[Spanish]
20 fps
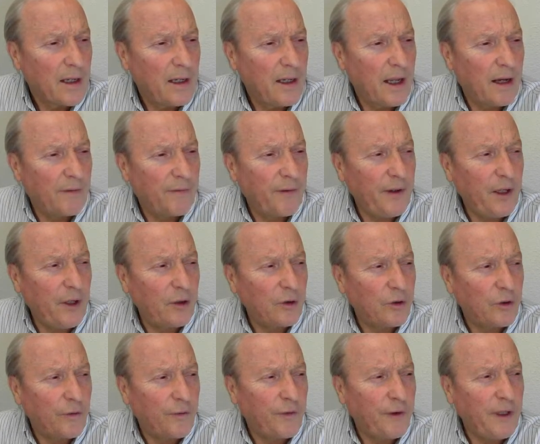La
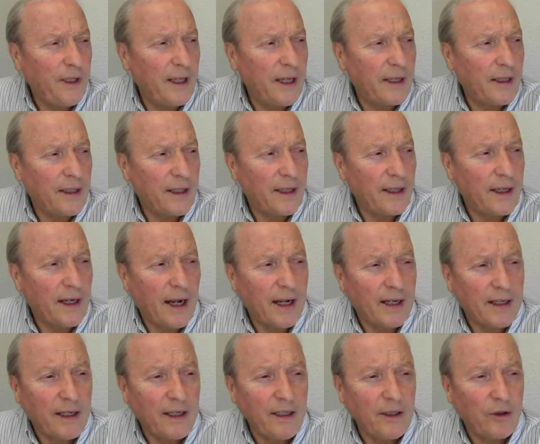filosofía de
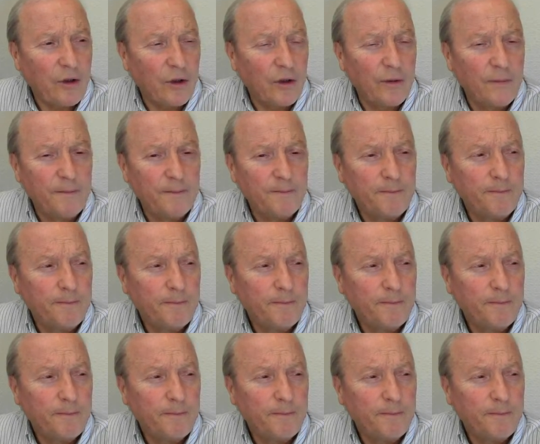Heráclito